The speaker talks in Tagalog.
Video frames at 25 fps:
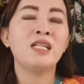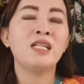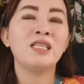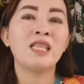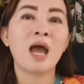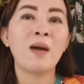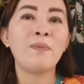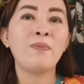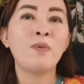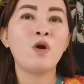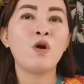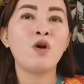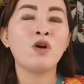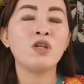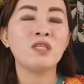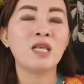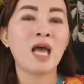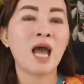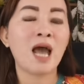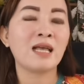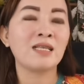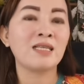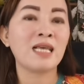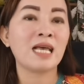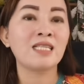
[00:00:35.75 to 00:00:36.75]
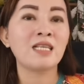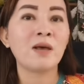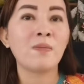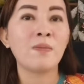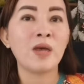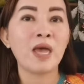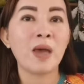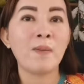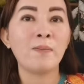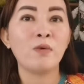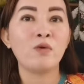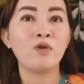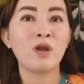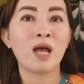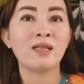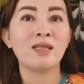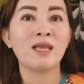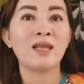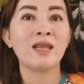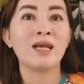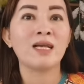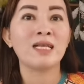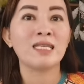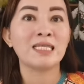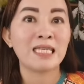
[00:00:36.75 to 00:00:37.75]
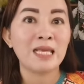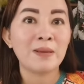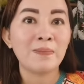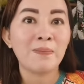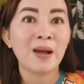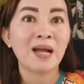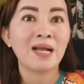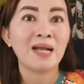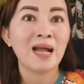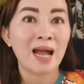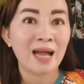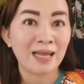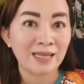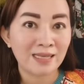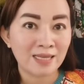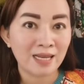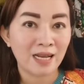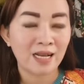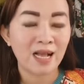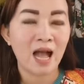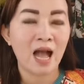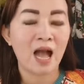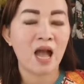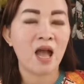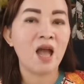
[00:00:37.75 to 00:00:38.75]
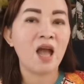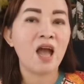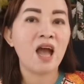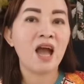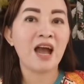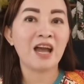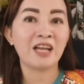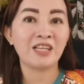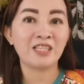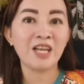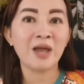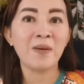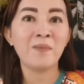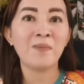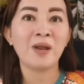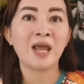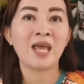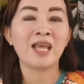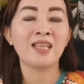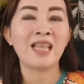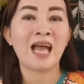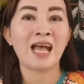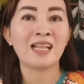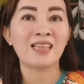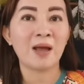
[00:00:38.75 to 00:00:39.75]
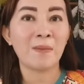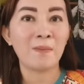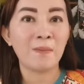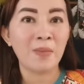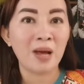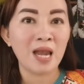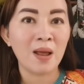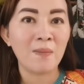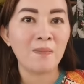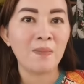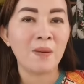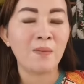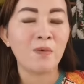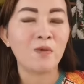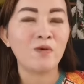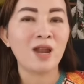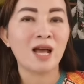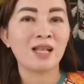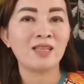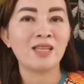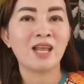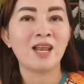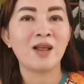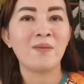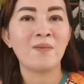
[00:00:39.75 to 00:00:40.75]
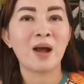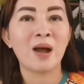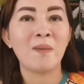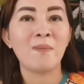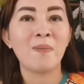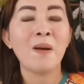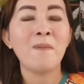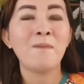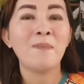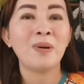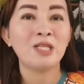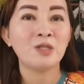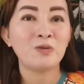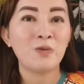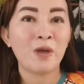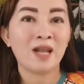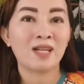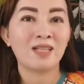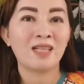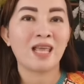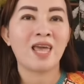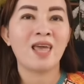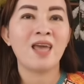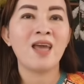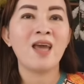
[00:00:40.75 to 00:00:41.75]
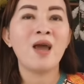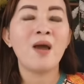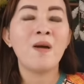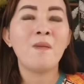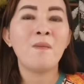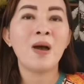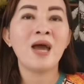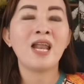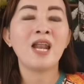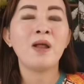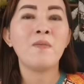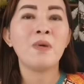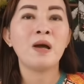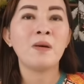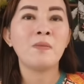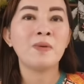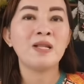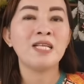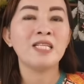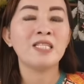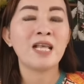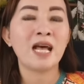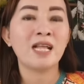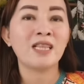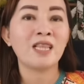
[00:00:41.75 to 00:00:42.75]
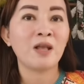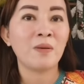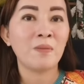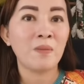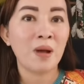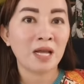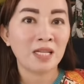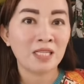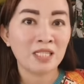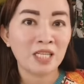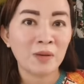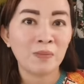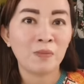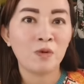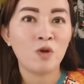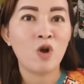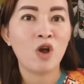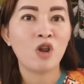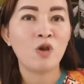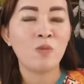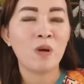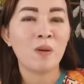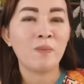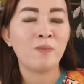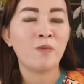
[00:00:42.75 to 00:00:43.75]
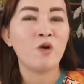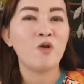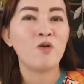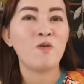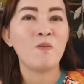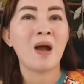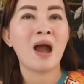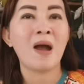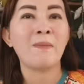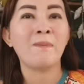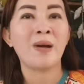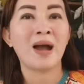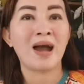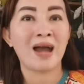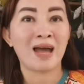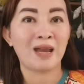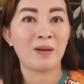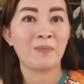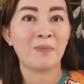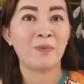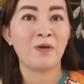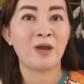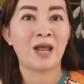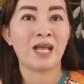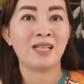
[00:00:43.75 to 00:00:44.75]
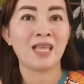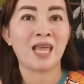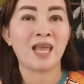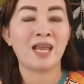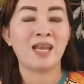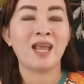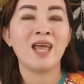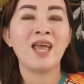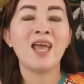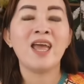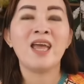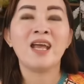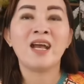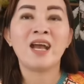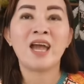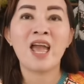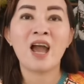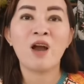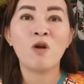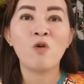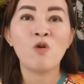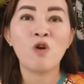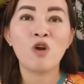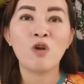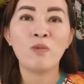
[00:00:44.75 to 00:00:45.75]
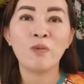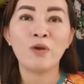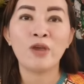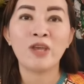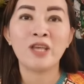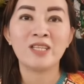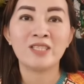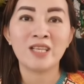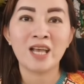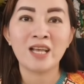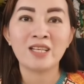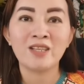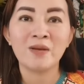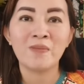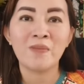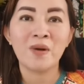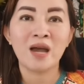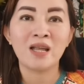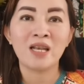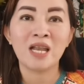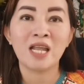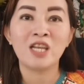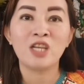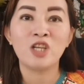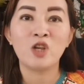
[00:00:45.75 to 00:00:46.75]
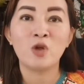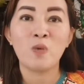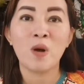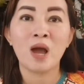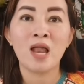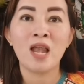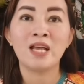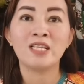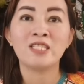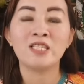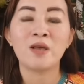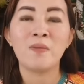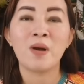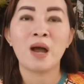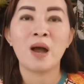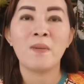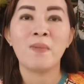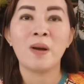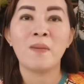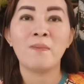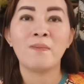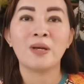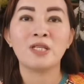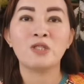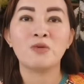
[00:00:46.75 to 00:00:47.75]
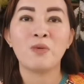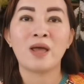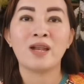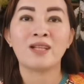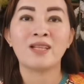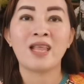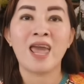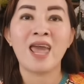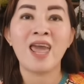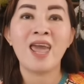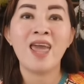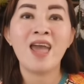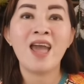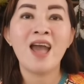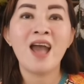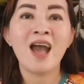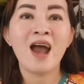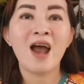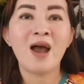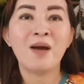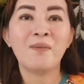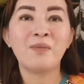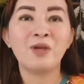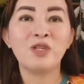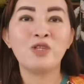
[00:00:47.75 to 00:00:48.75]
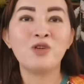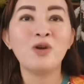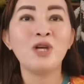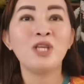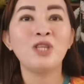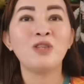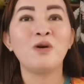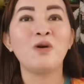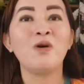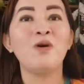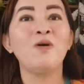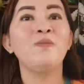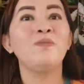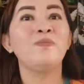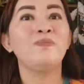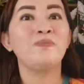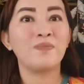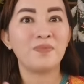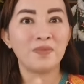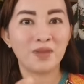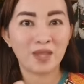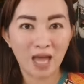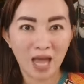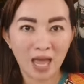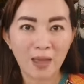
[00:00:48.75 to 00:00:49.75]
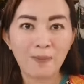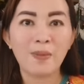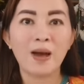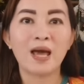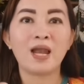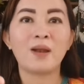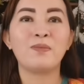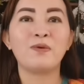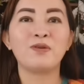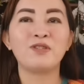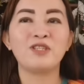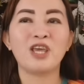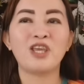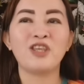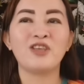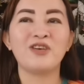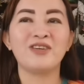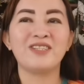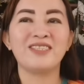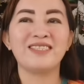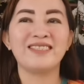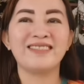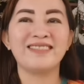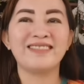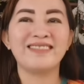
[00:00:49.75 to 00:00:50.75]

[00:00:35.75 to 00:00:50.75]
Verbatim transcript: Tapos, uh, sasabayan po natin ng sipag at tiyaga. At syempre, tatambalan pa po natin ng mga pampaswerte para mabilis nating ma-achieve kung ano man po yung mga pangarap po natin. Kaya kung kayo po ay isa sa mga naniniwala sa mga pampaswerte, ang bidyong ito ay para po sa inyo.